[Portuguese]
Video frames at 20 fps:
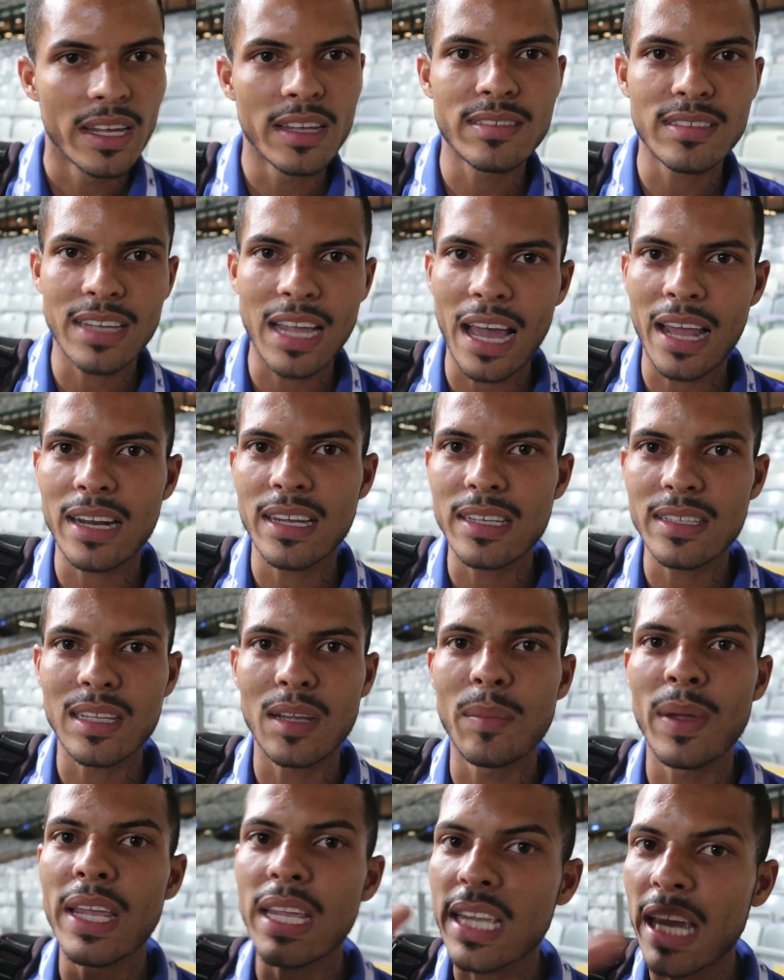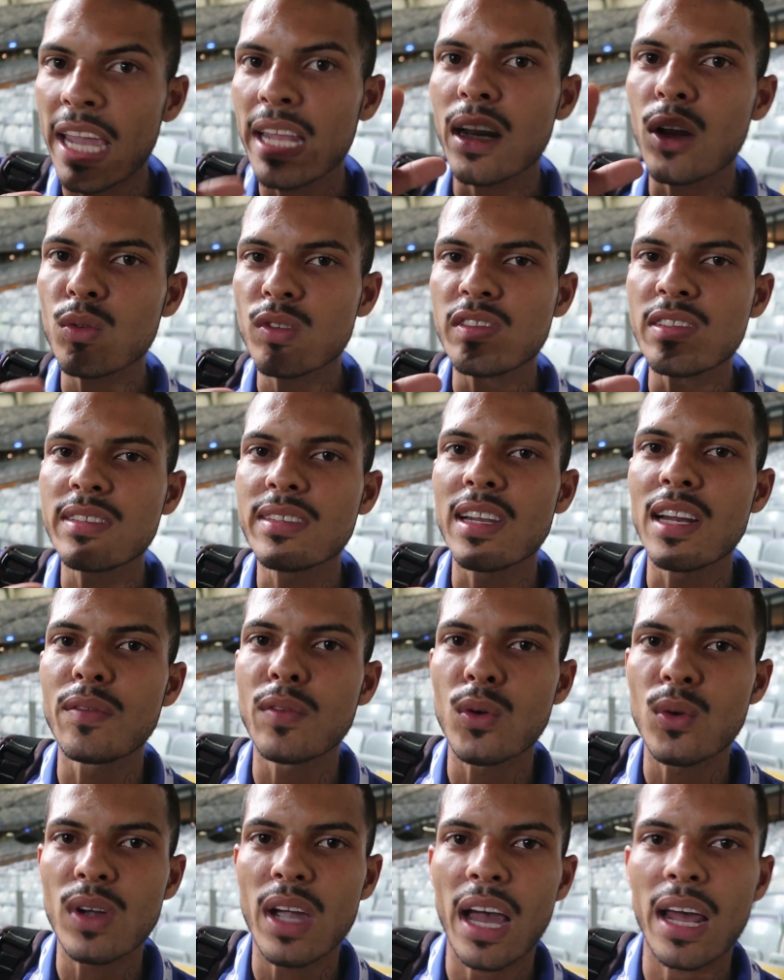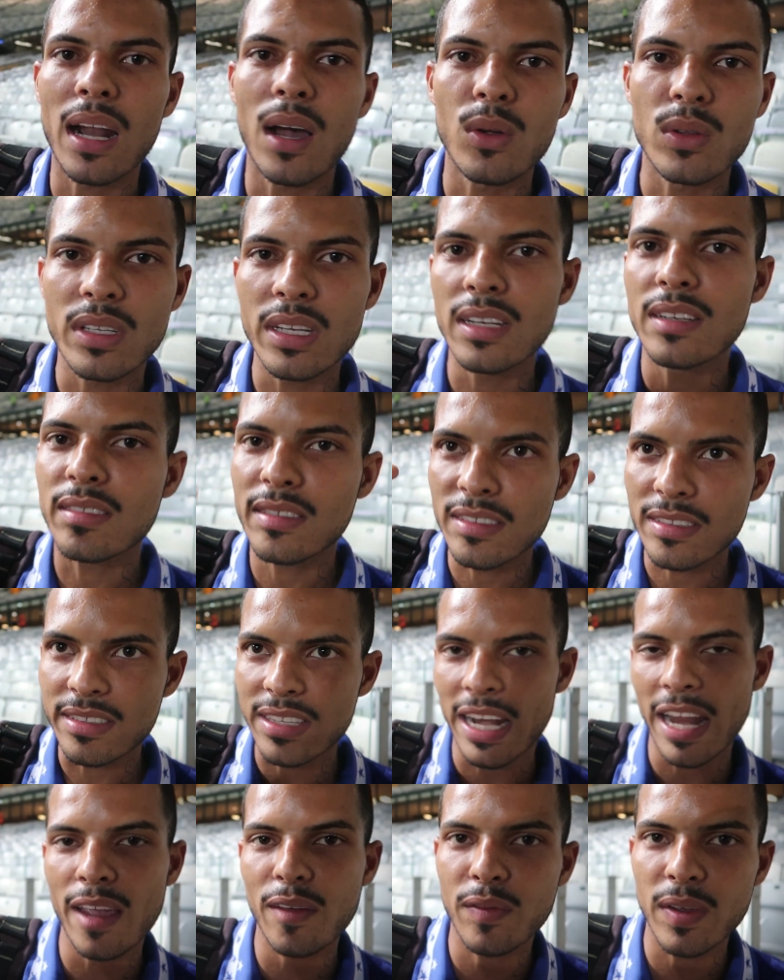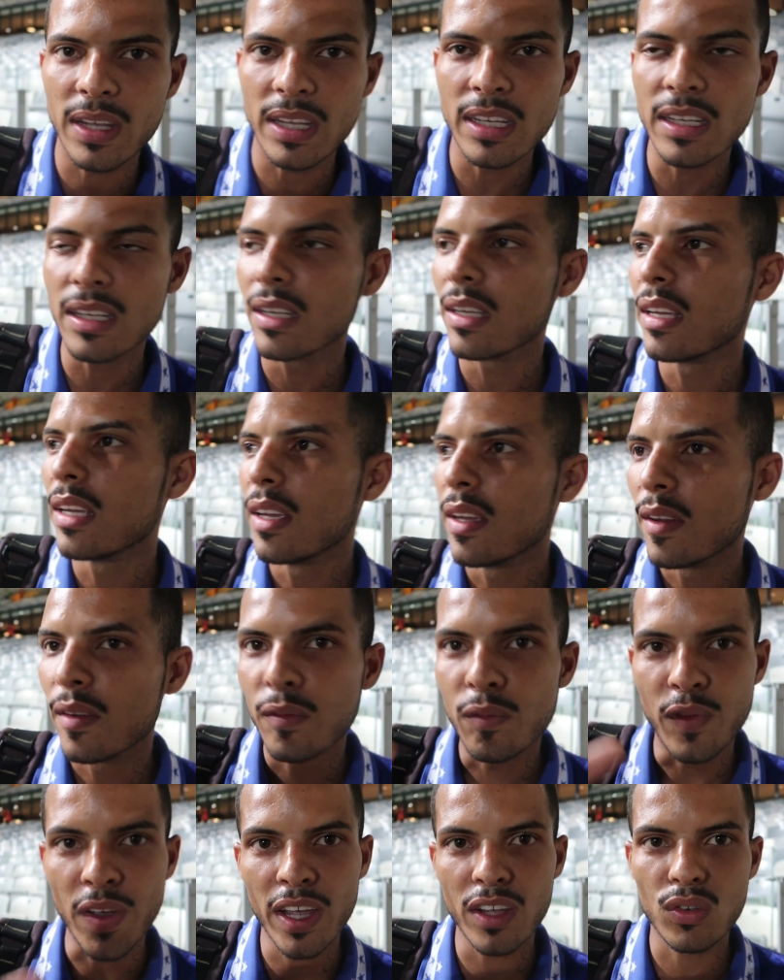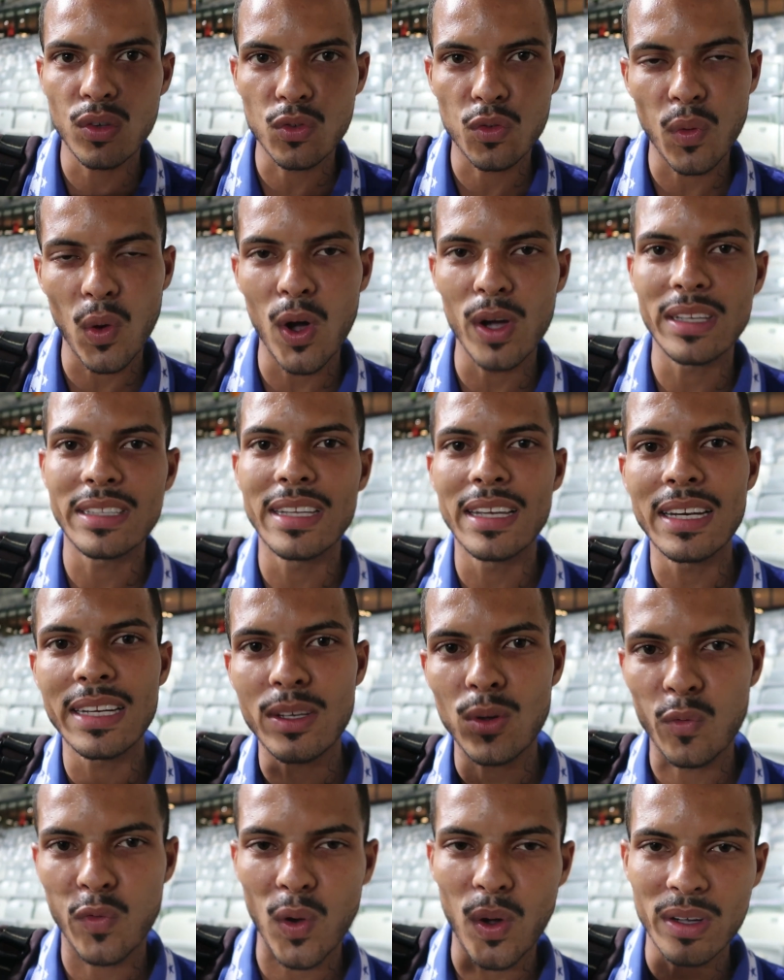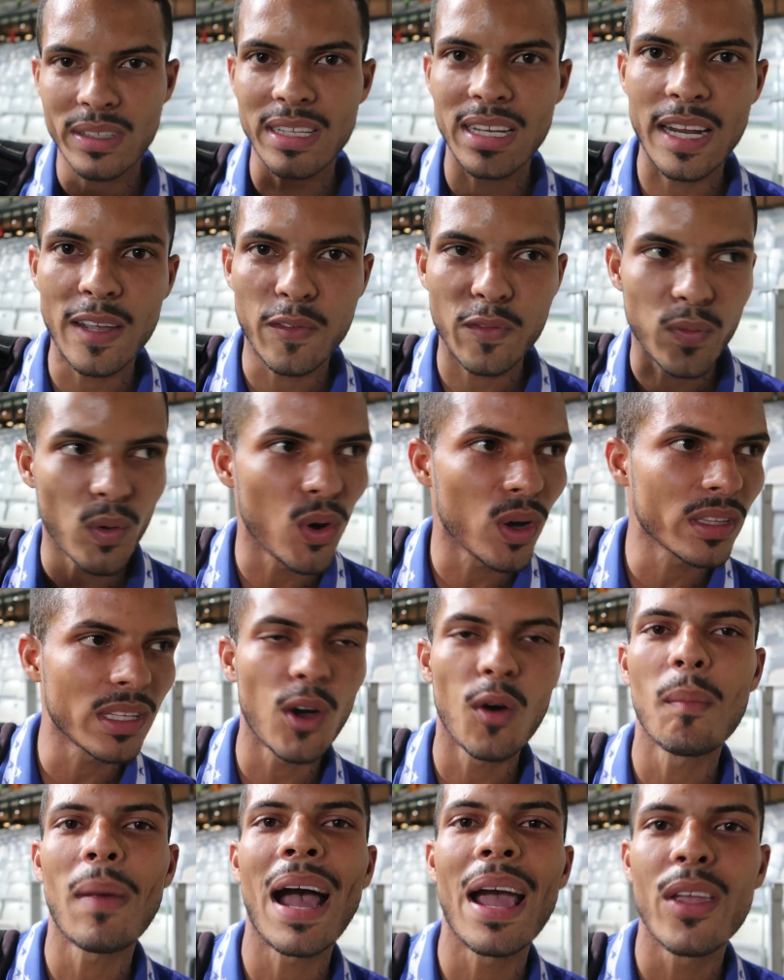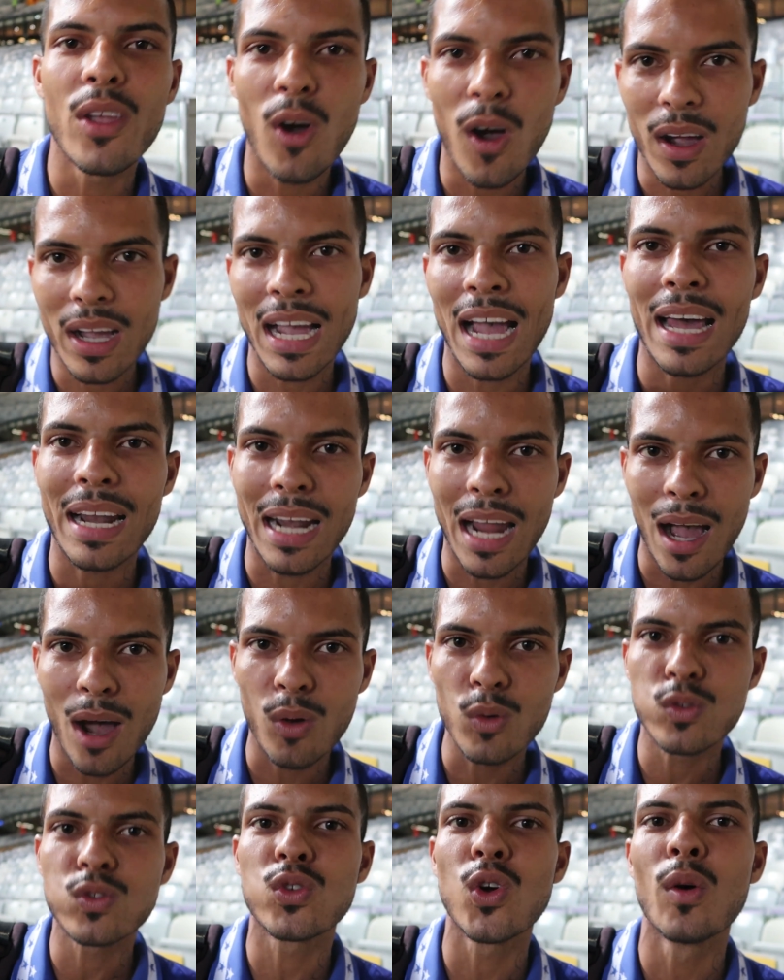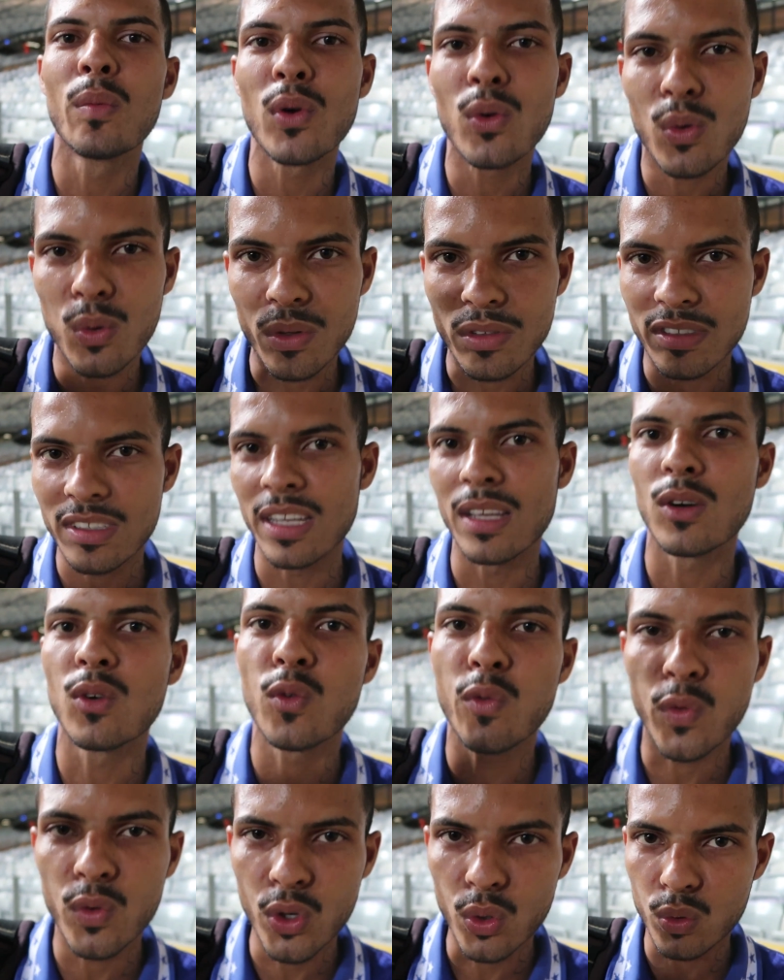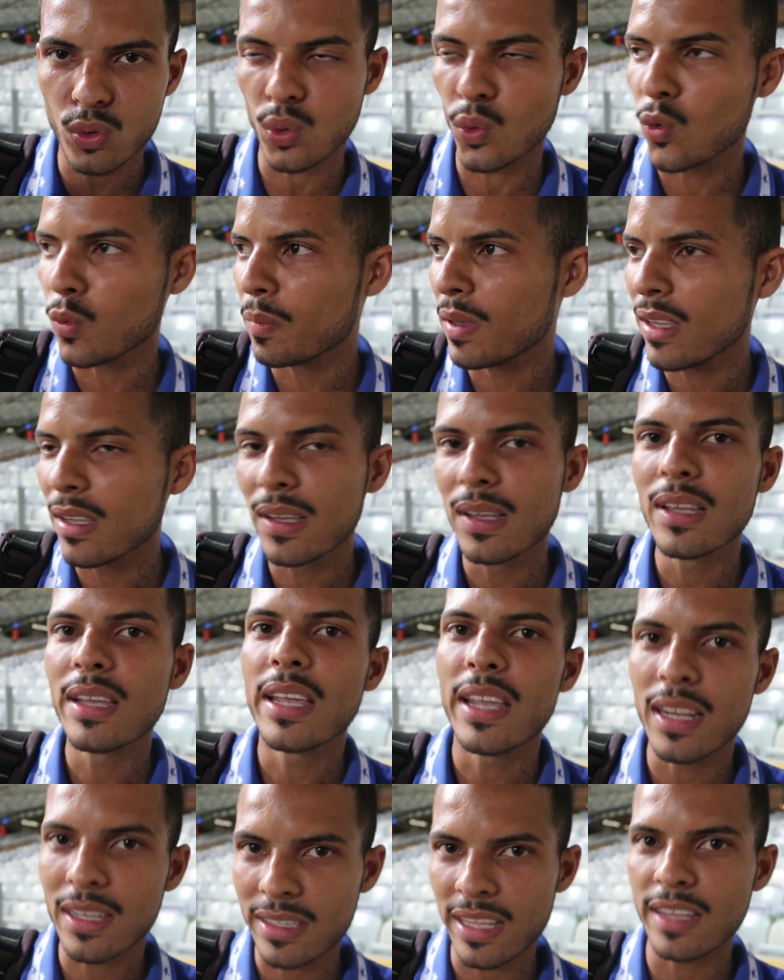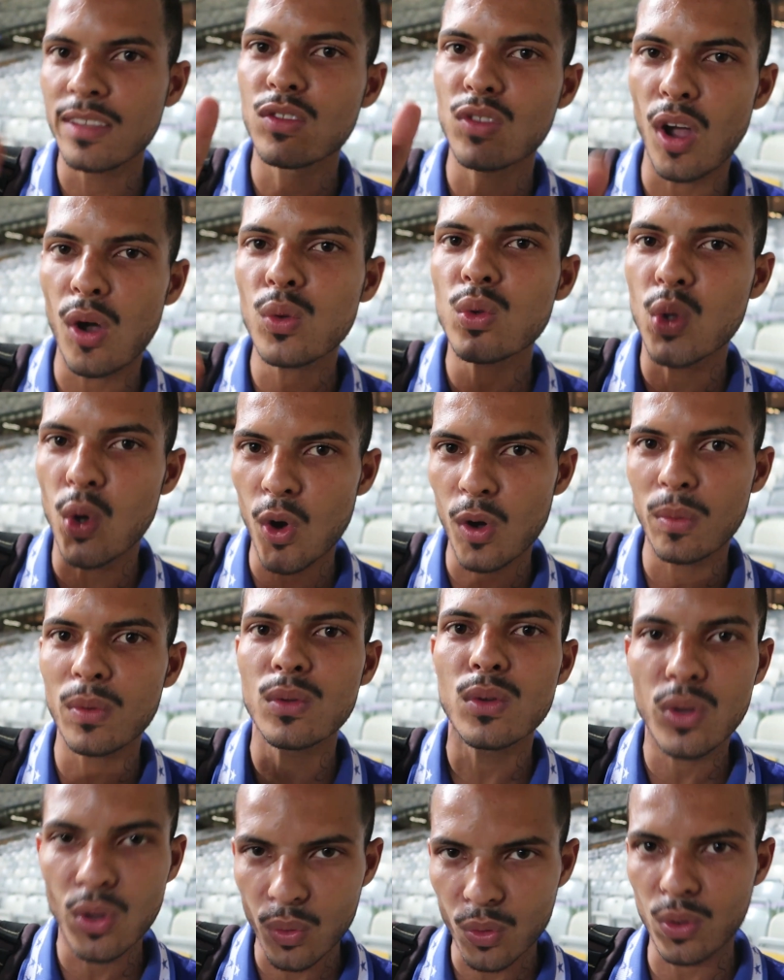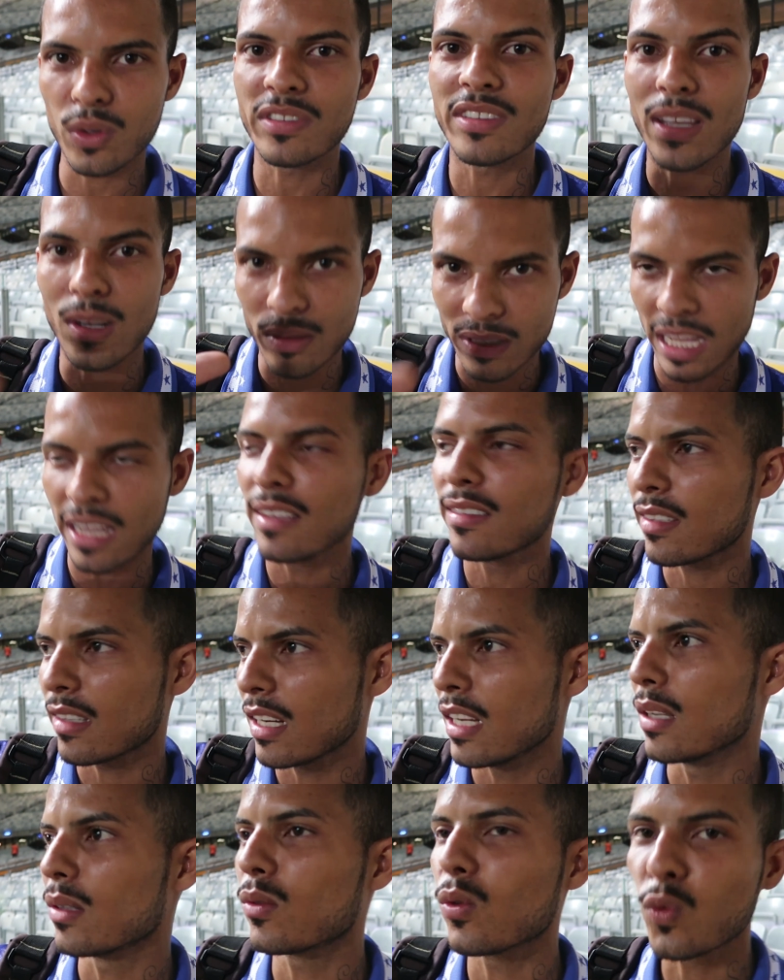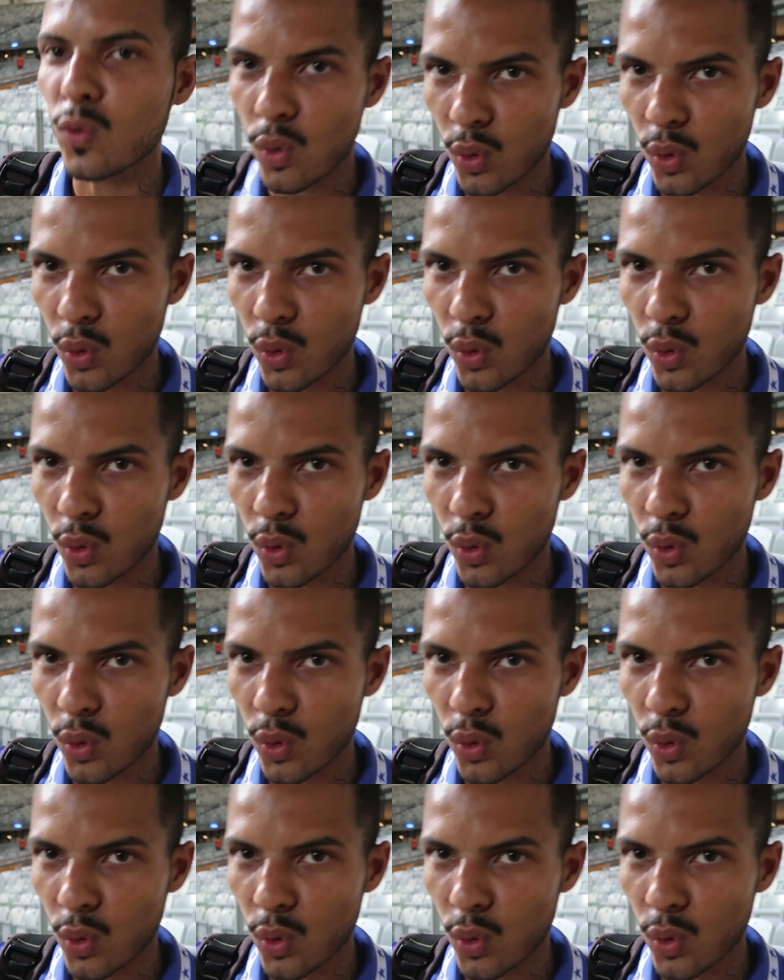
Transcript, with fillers: Esse cara aqui também, quem não se inscreveu no canal dele, se inscreve aí. Isso aí. Veja os vlogs dele, que o vlog dele é foda. É o maior oh, valeu, canal sobre valeu. Cruzeiro no YouTube. Ele tem só o dobro do que o Cruzeiro tem inscrito.